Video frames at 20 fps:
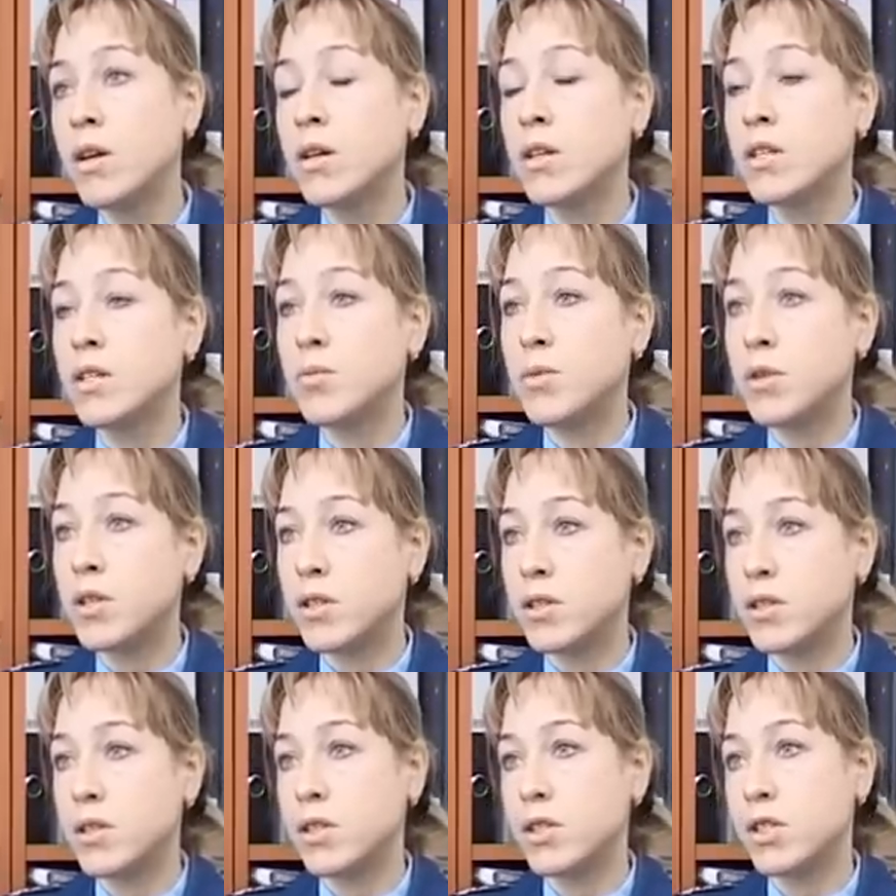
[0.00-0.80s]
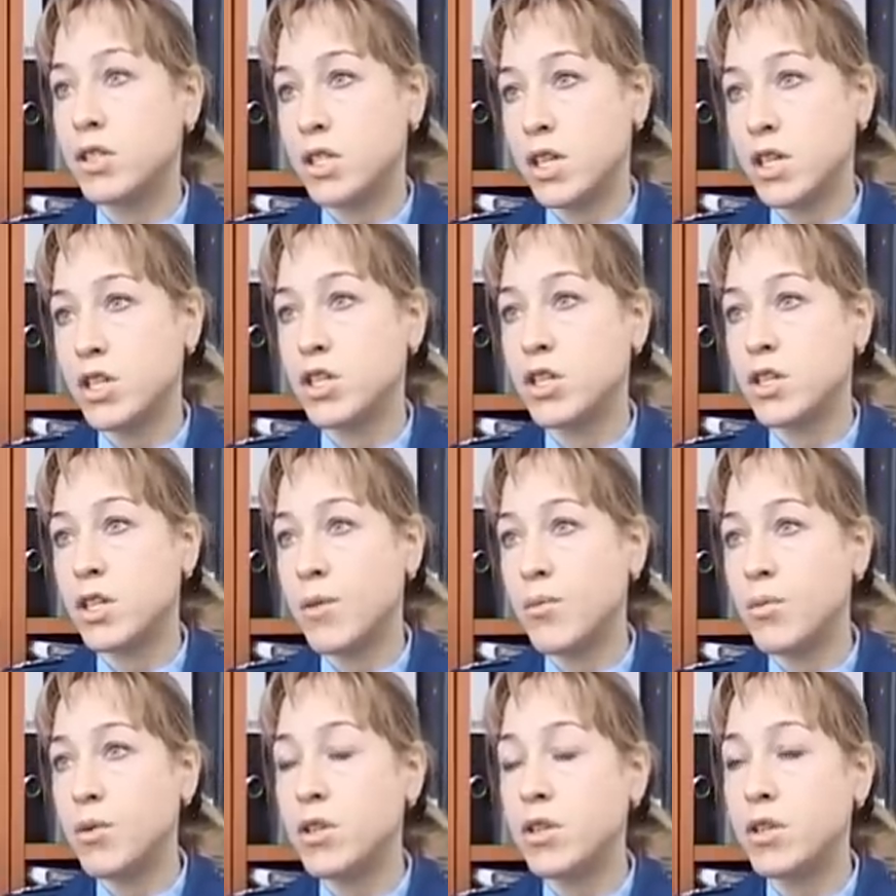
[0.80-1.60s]
спиртосодержащие
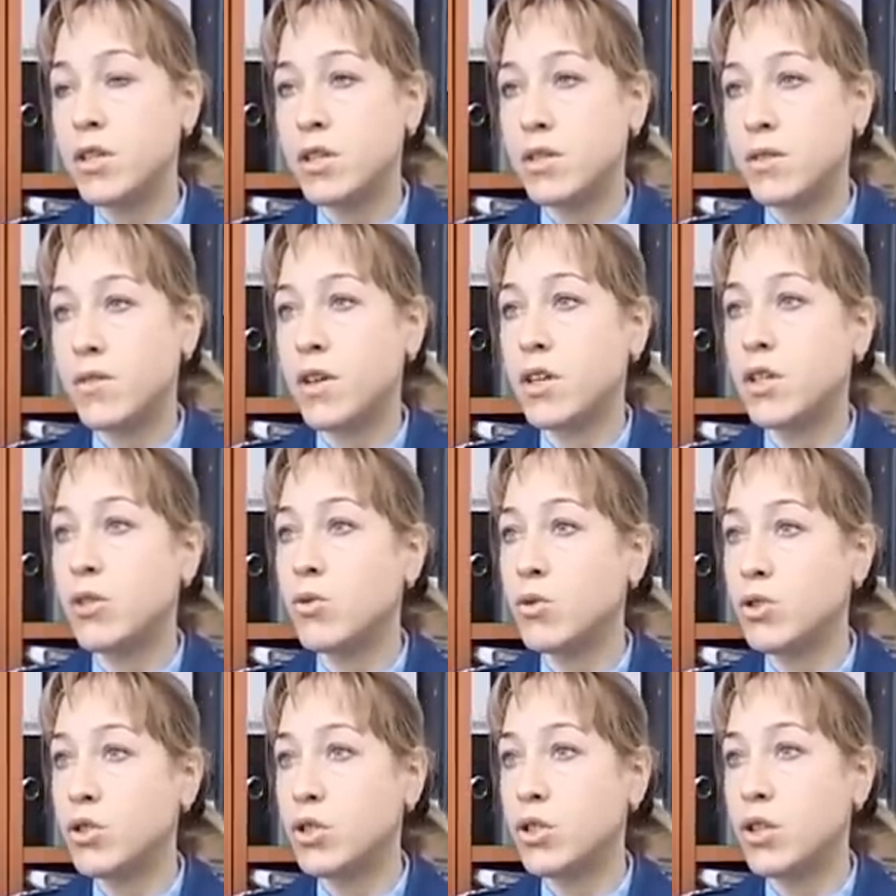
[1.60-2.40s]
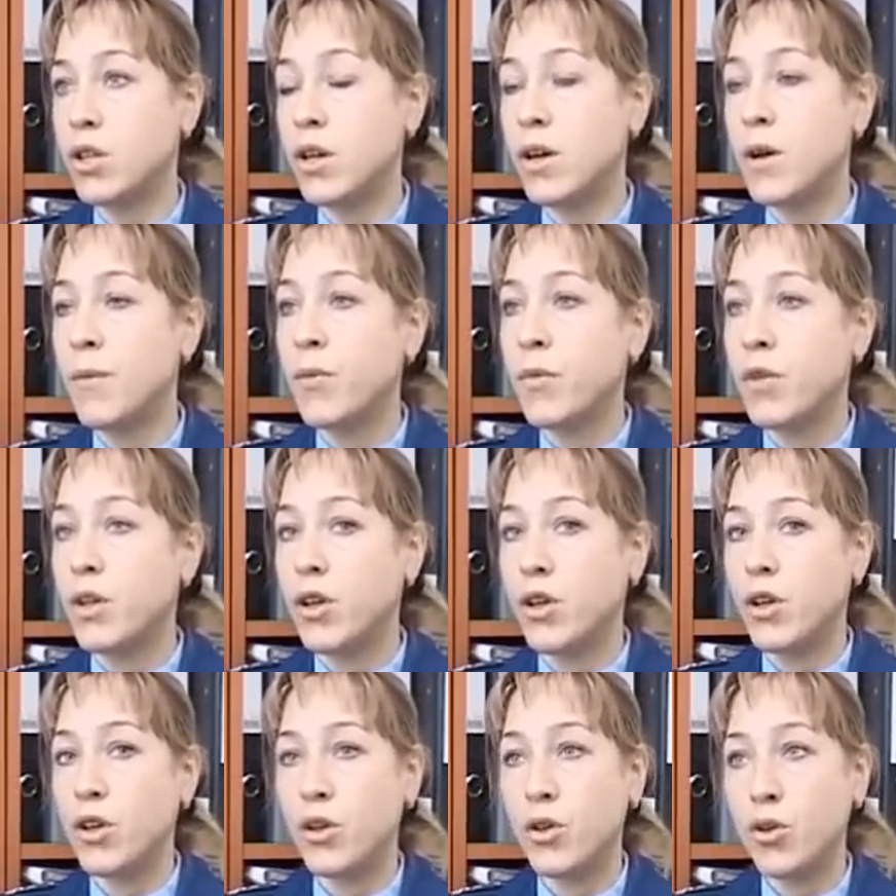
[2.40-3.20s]
напитки своей дочери
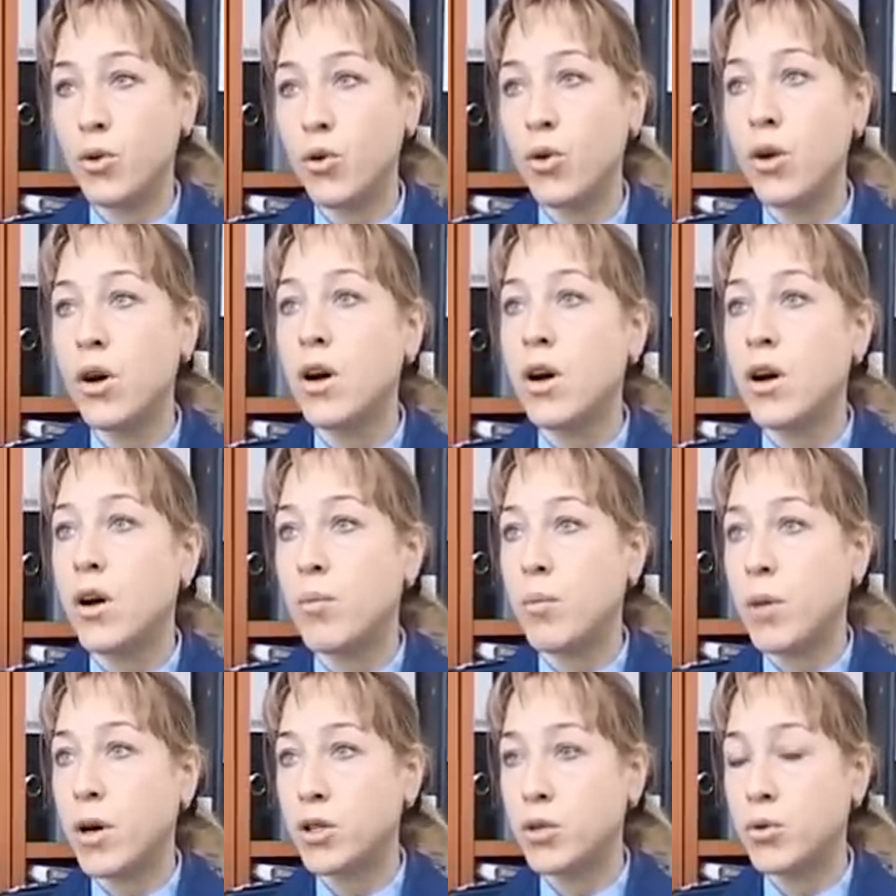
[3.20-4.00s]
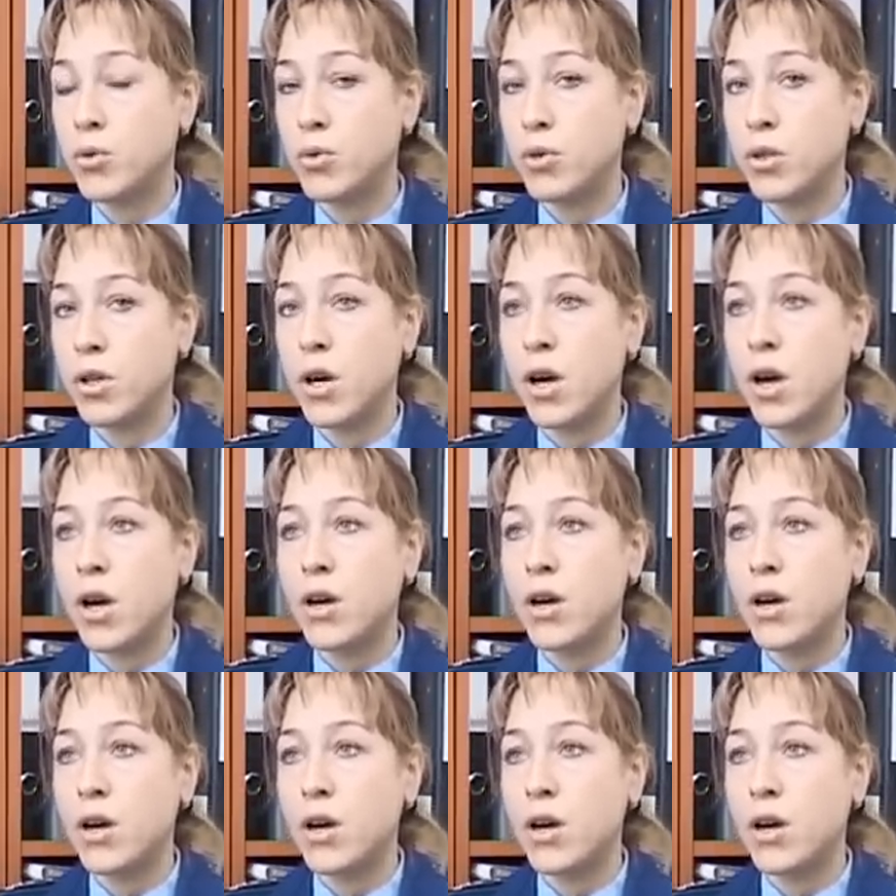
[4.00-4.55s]
и ее подруги